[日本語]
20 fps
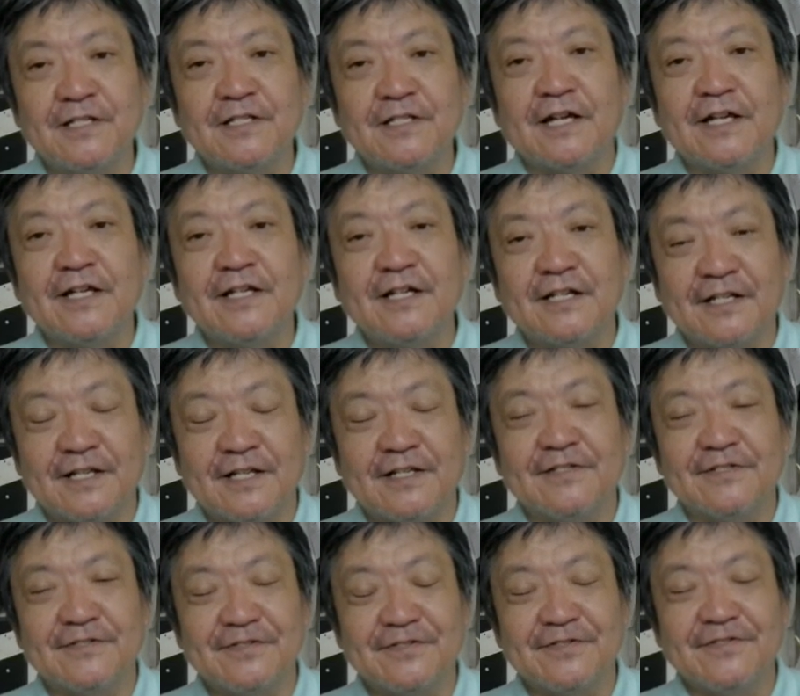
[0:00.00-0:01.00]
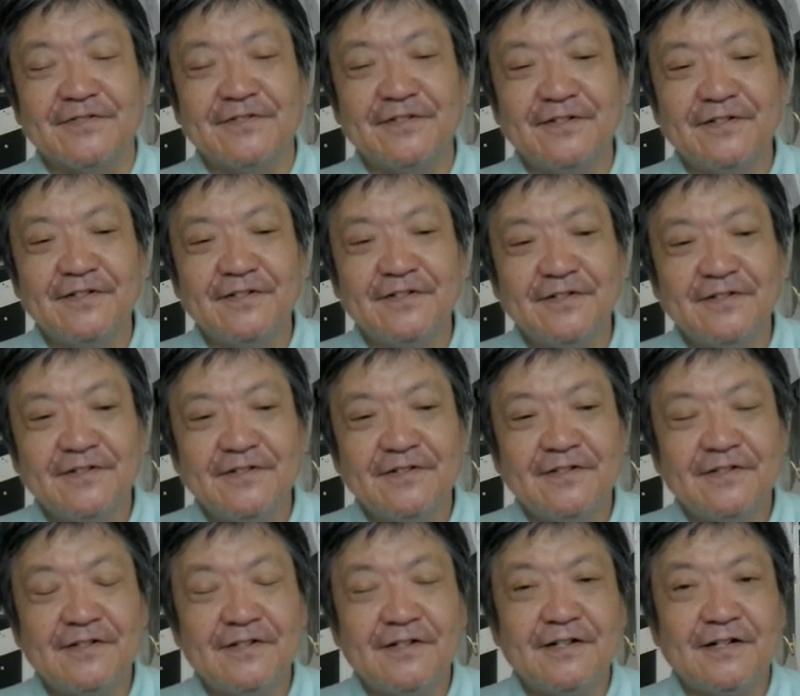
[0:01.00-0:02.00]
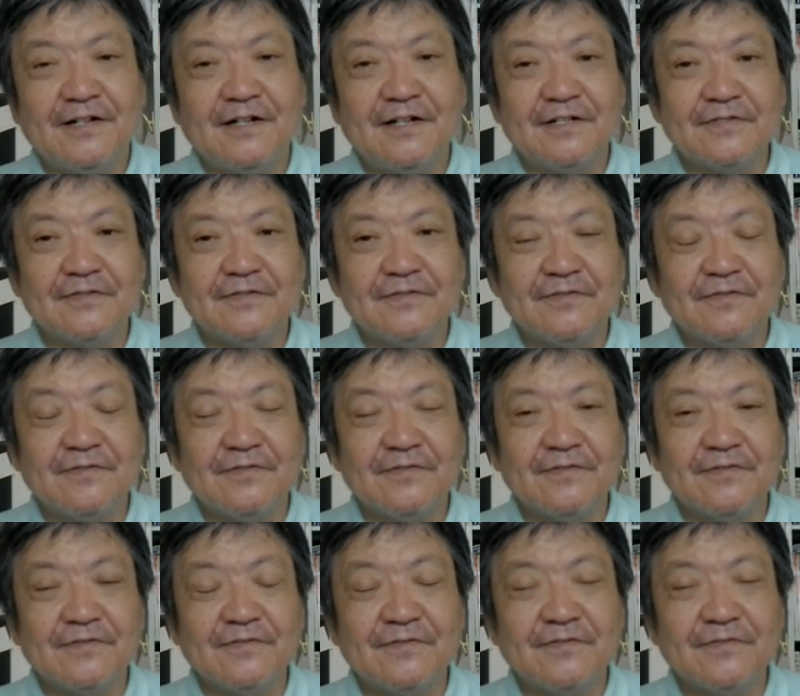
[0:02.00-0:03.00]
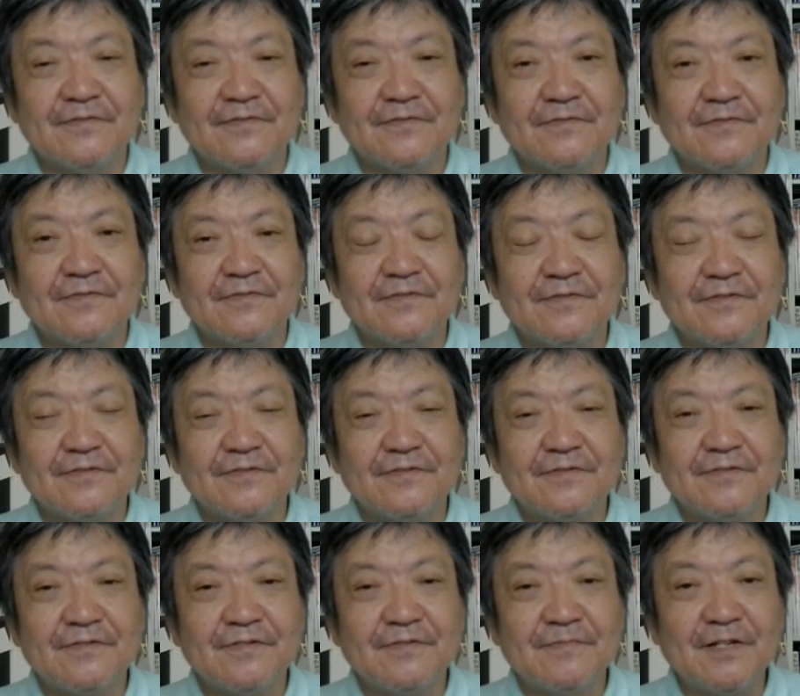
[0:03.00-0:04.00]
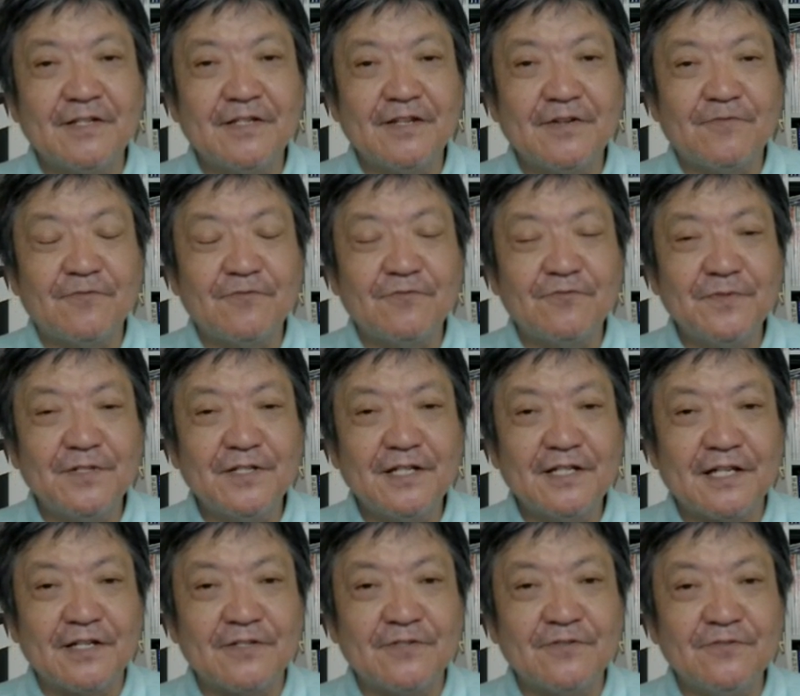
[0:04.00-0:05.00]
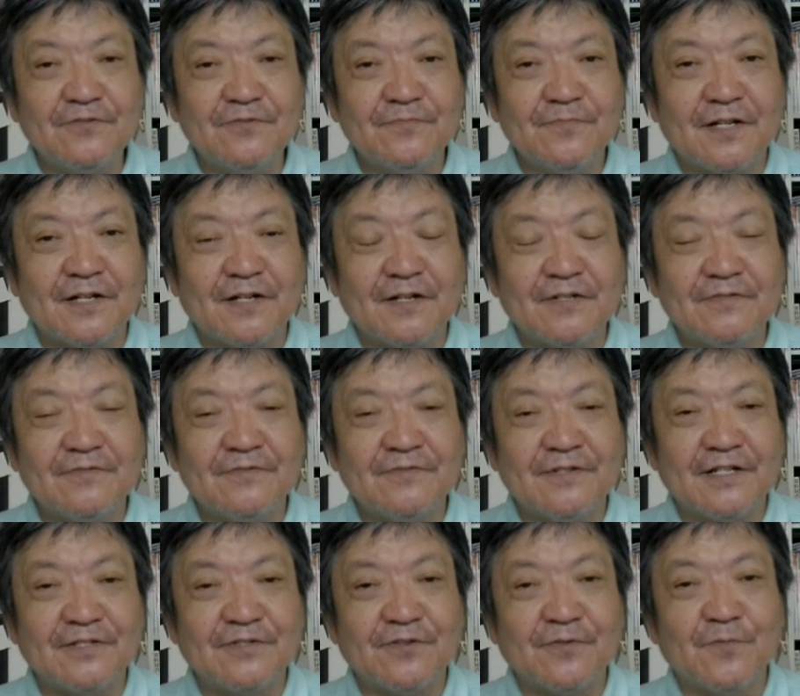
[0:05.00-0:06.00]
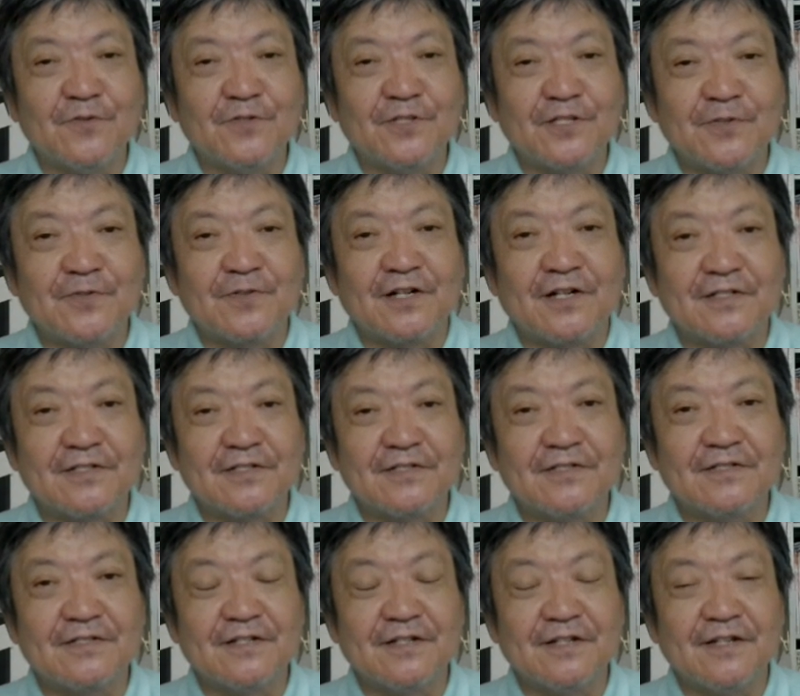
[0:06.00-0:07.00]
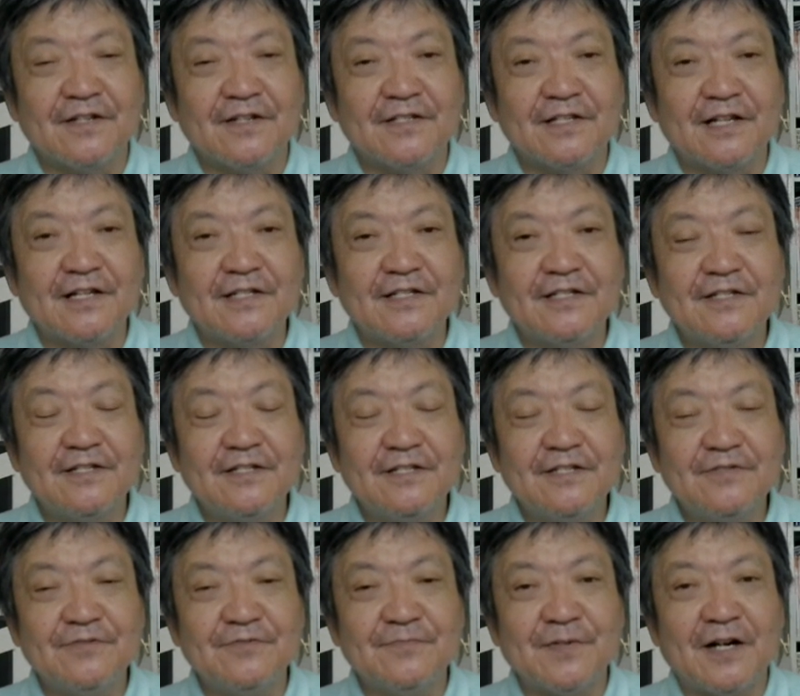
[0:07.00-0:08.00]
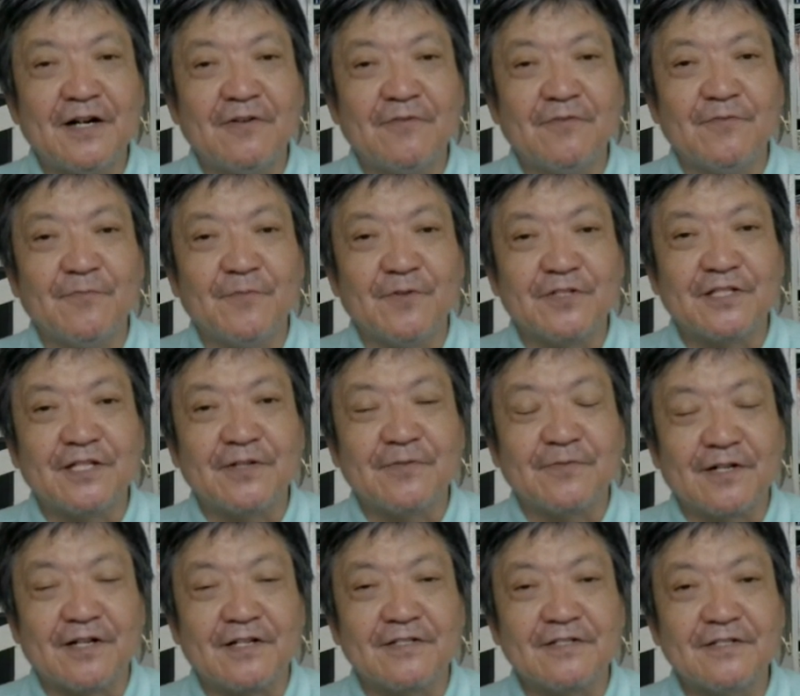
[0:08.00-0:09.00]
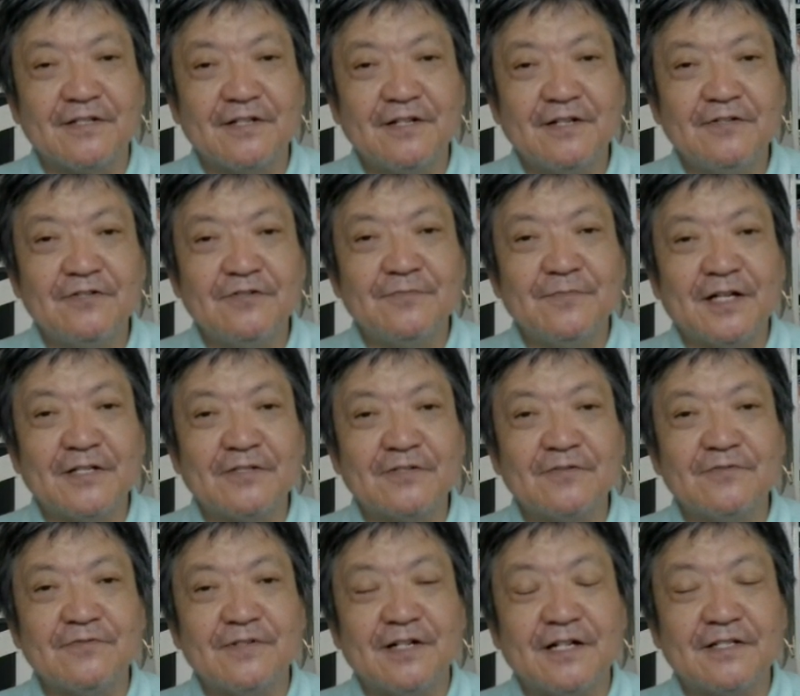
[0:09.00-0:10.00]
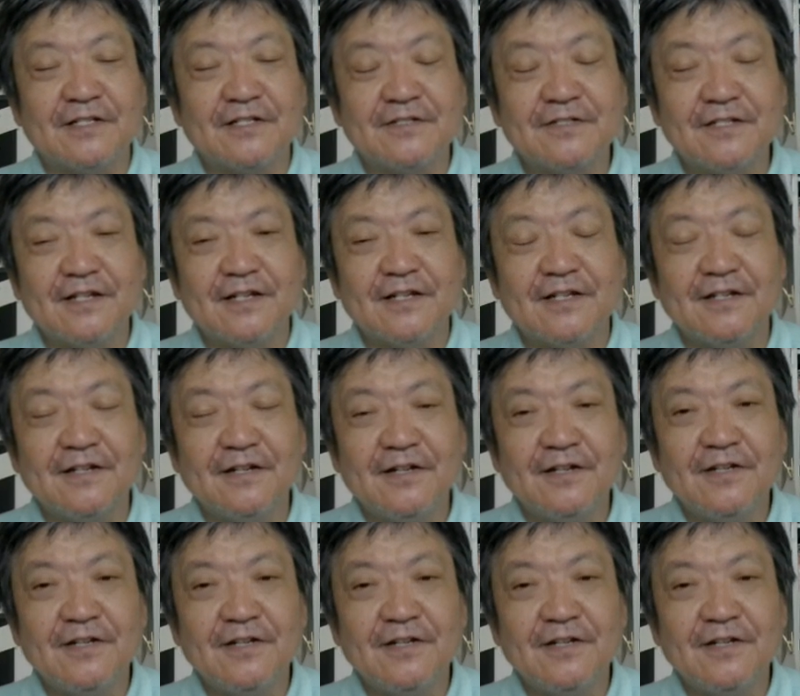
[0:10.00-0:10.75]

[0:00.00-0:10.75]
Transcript: がないからなんですよあのー、今ね国民が何を不満不安に思ってるのか、えー、何に不満を持ってるのか不満と不安ですね、